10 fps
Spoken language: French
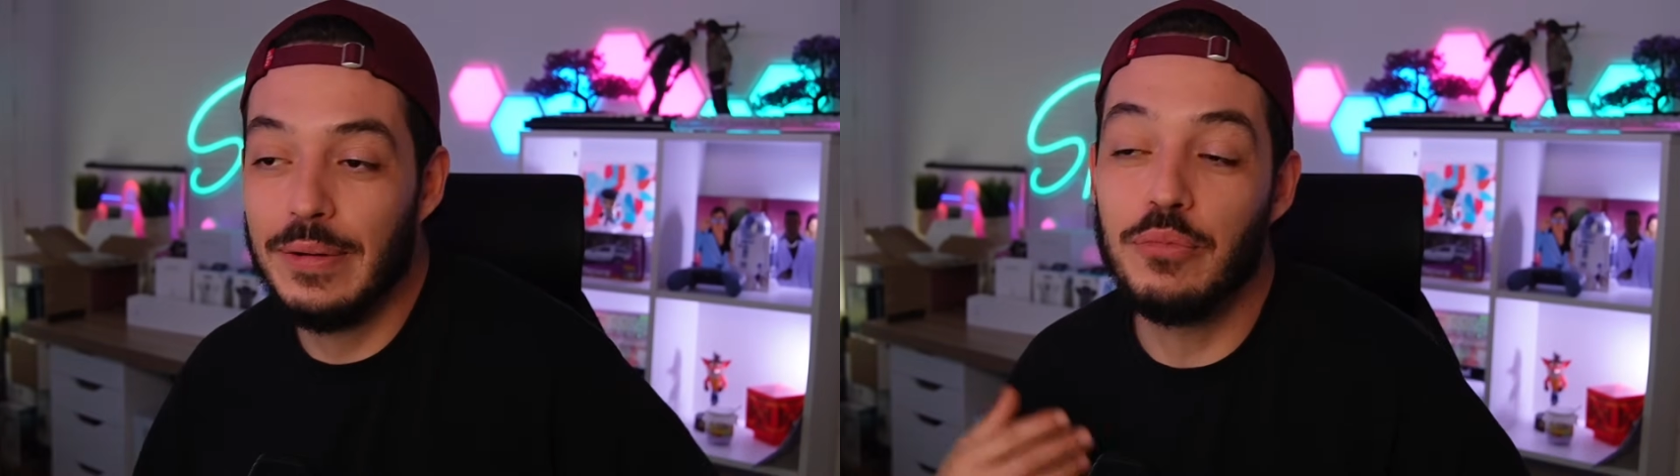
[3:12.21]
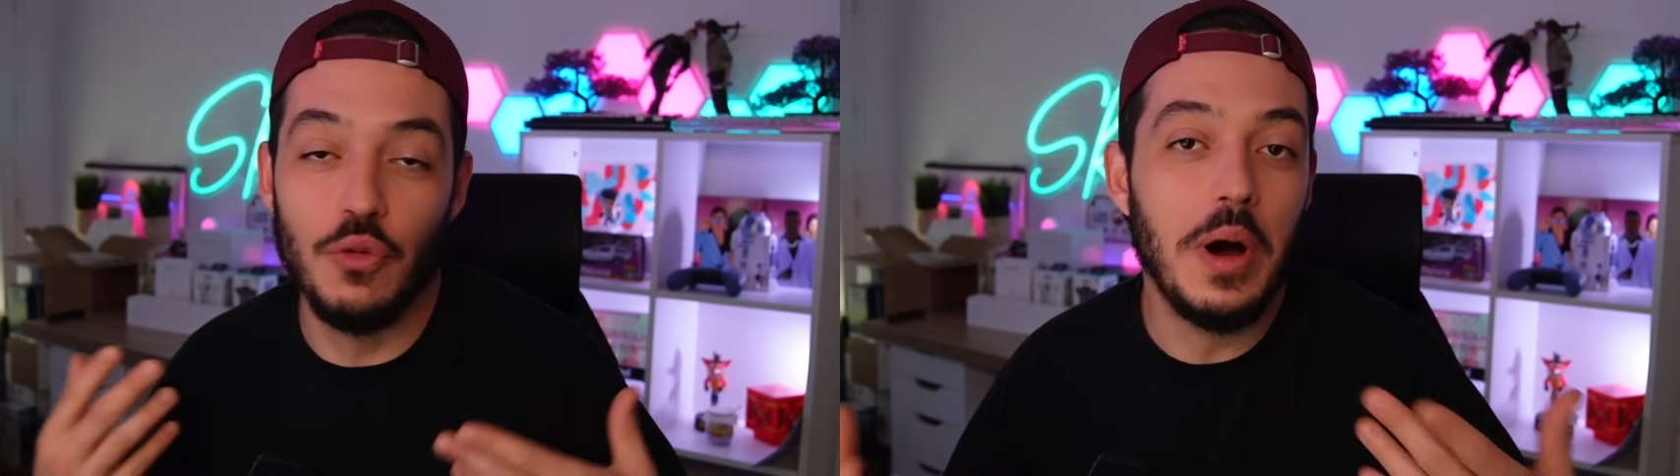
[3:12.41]

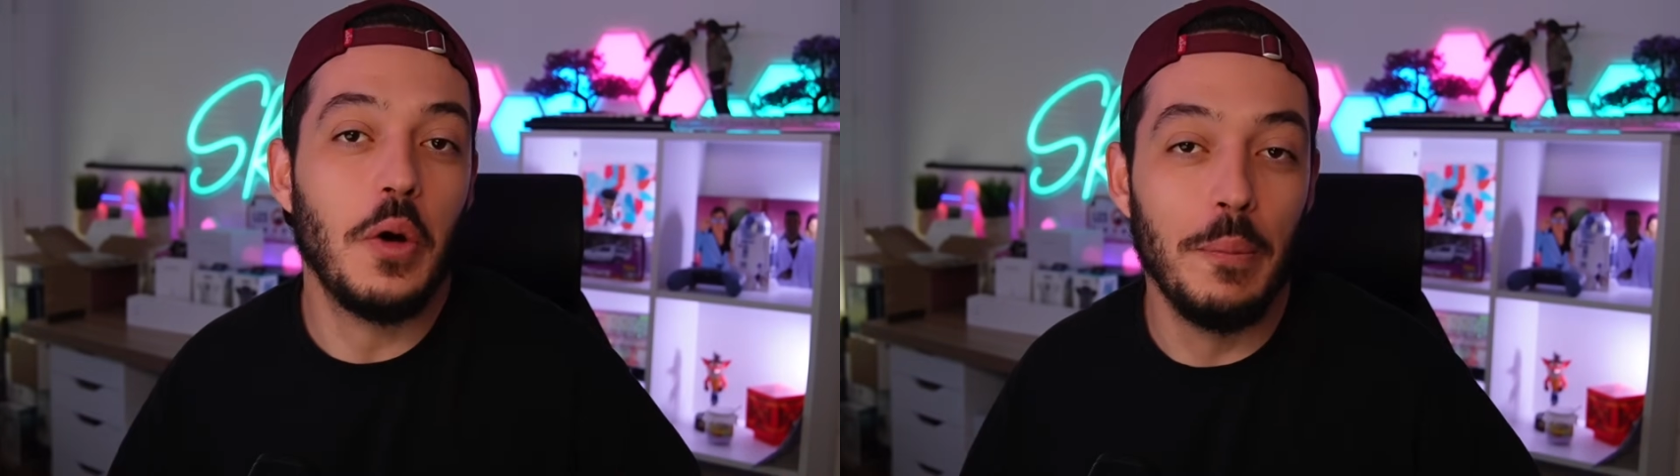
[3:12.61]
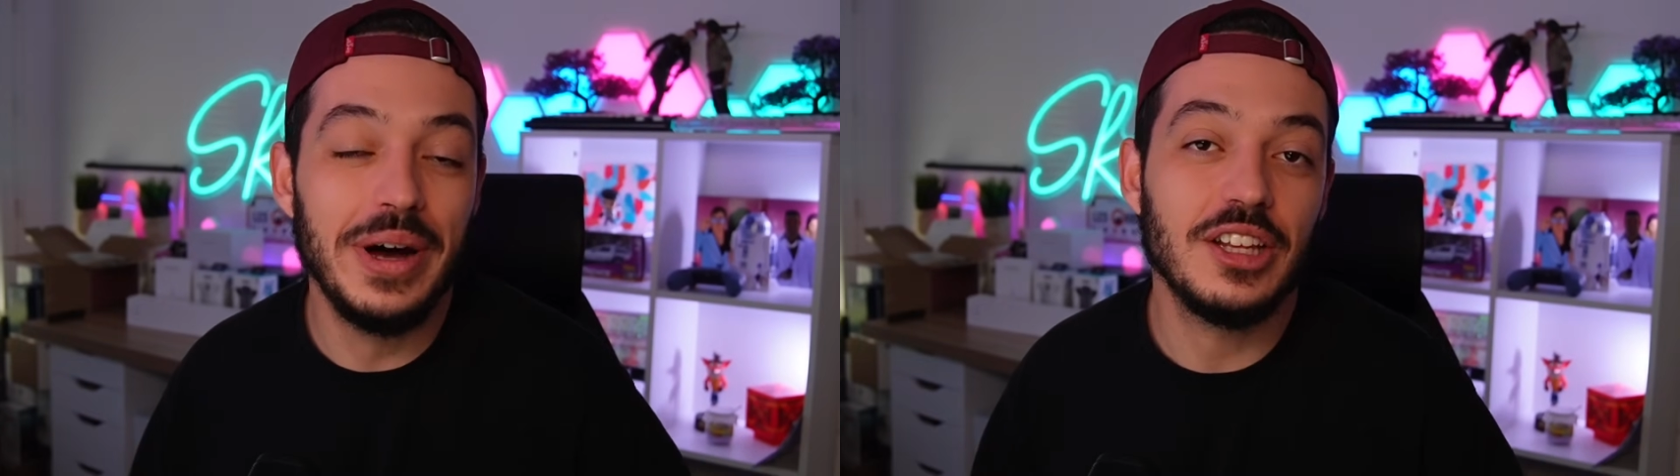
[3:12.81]
pouvoir
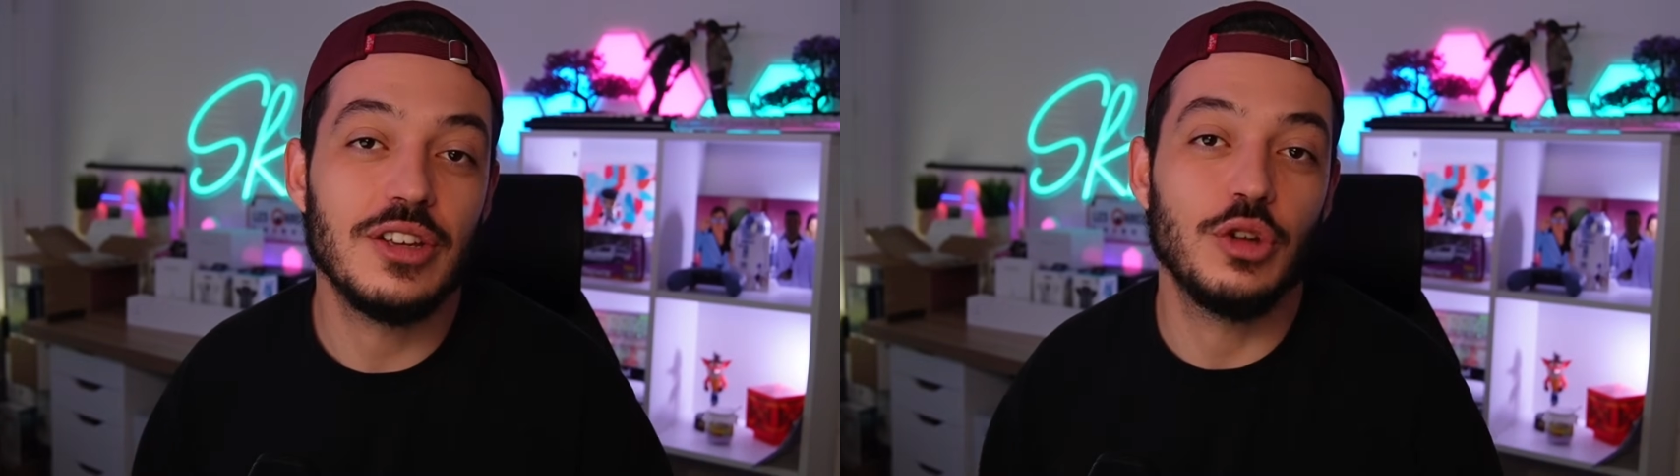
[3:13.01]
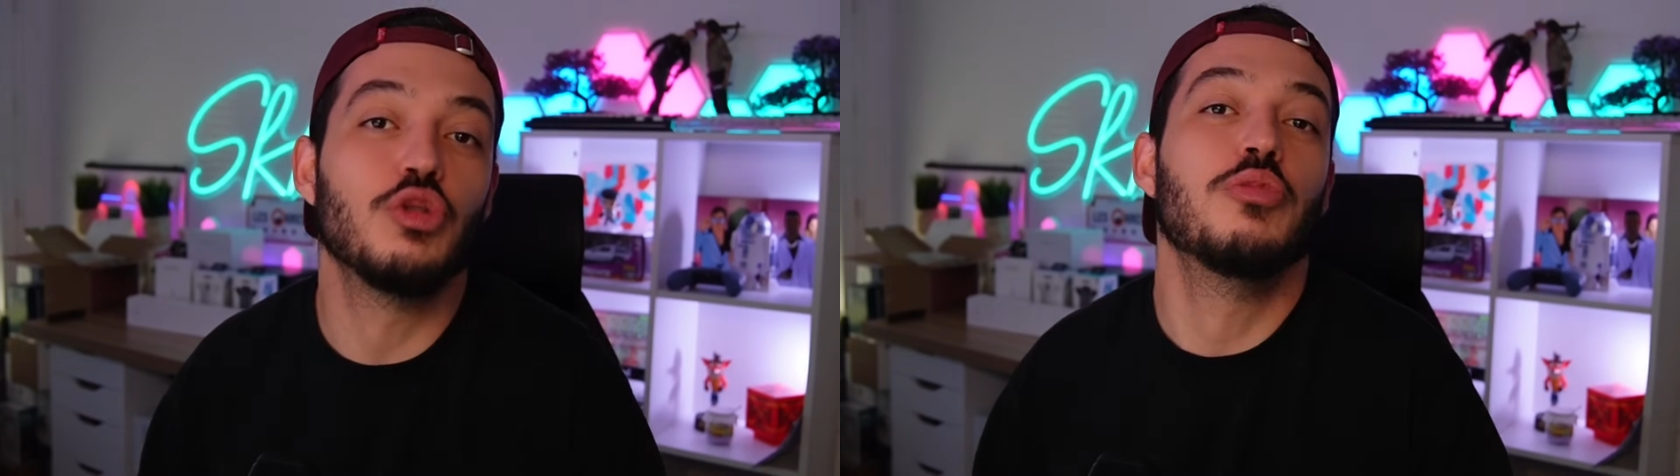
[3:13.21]
combattre
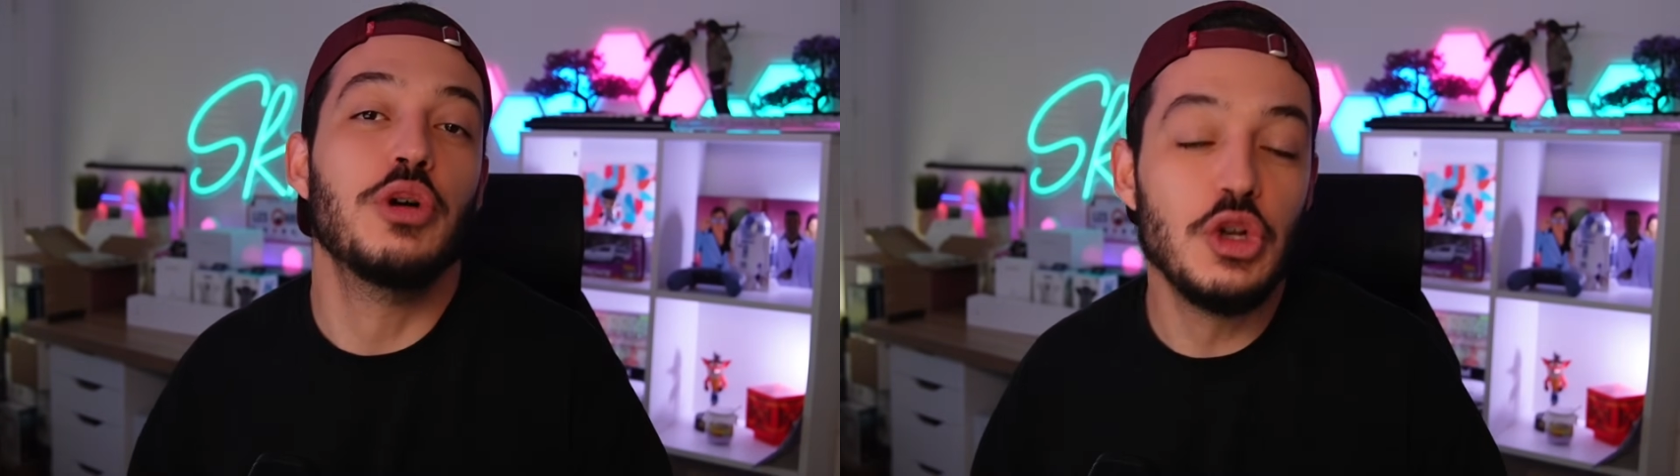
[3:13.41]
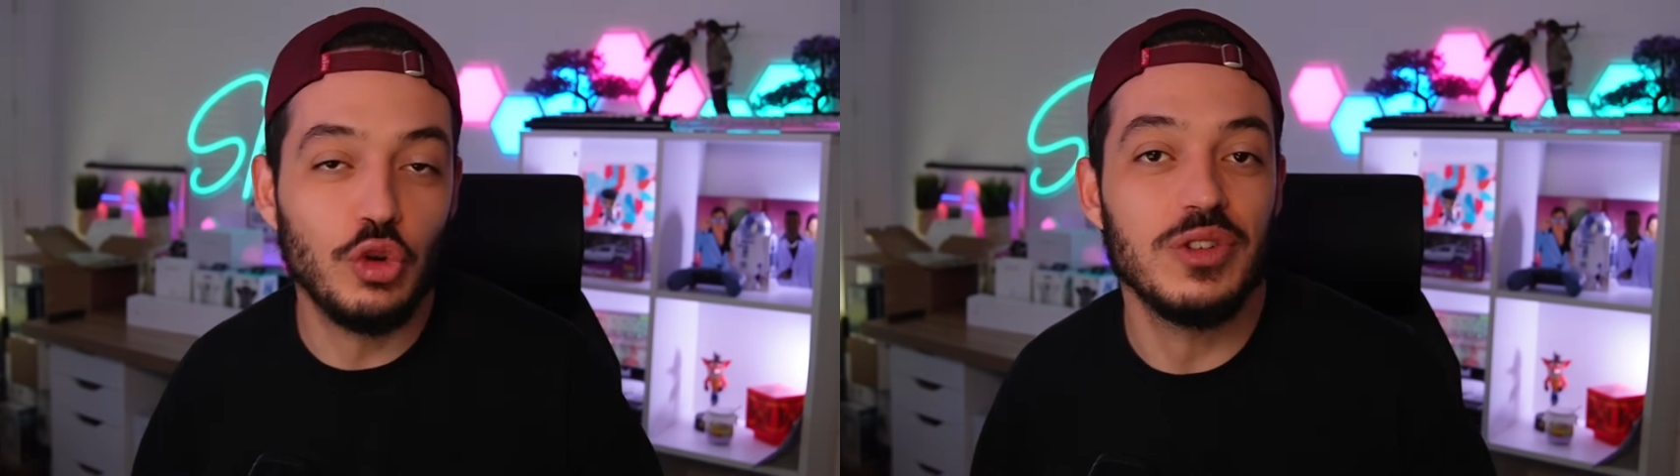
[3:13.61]
dans de
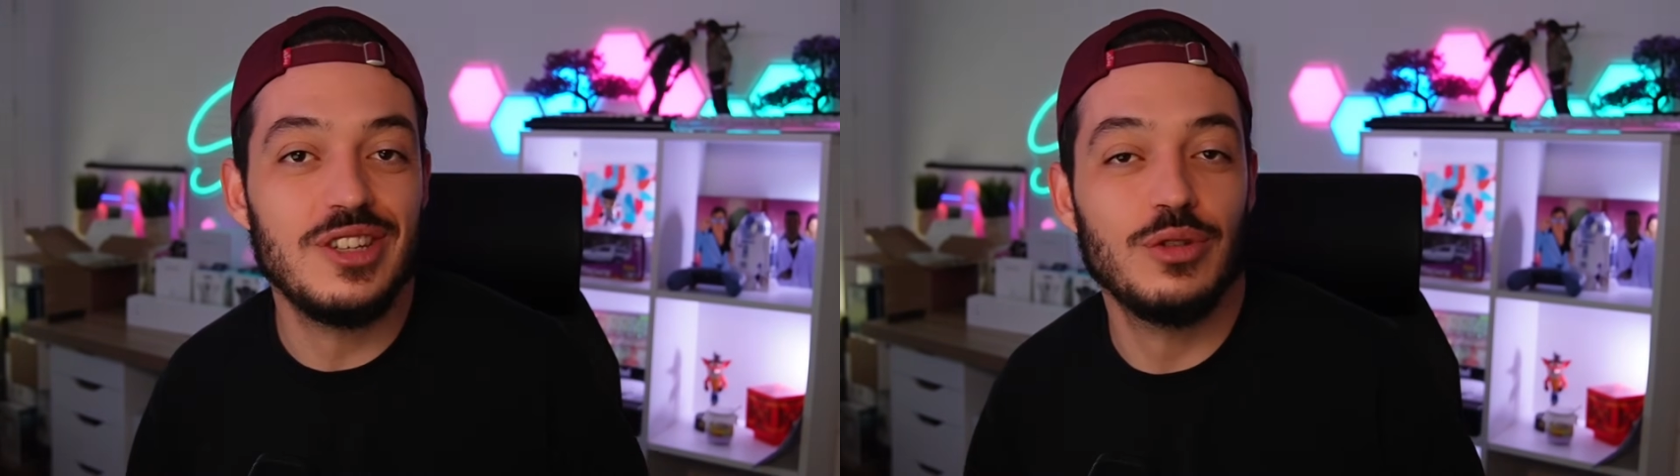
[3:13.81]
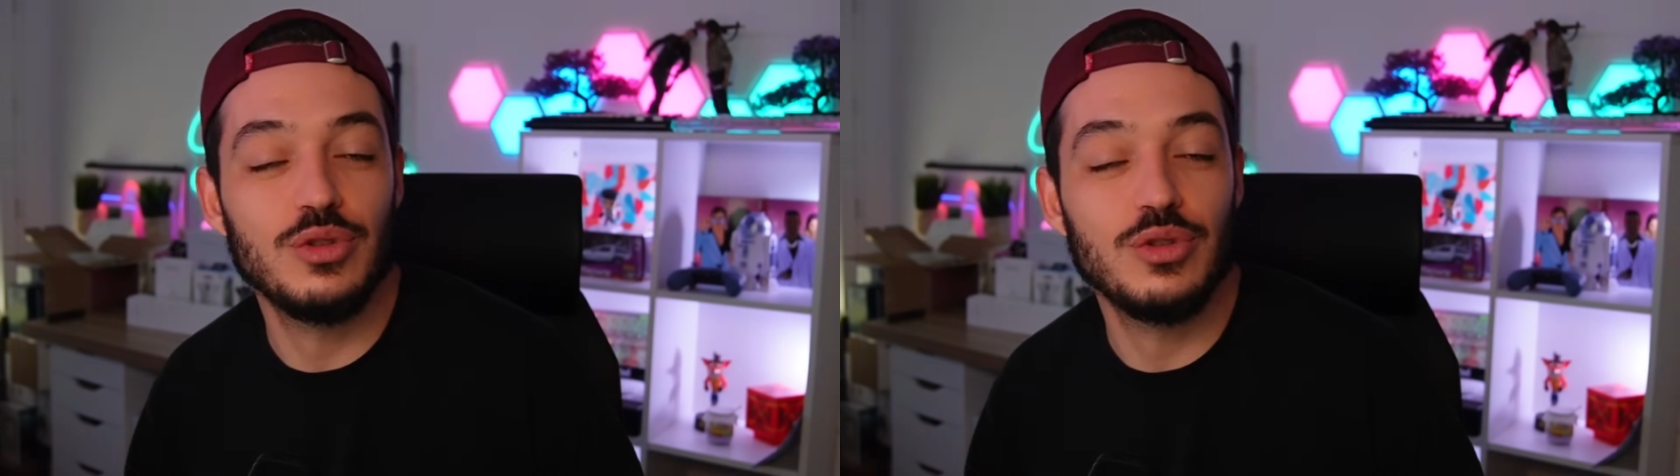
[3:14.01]
bonnes conditions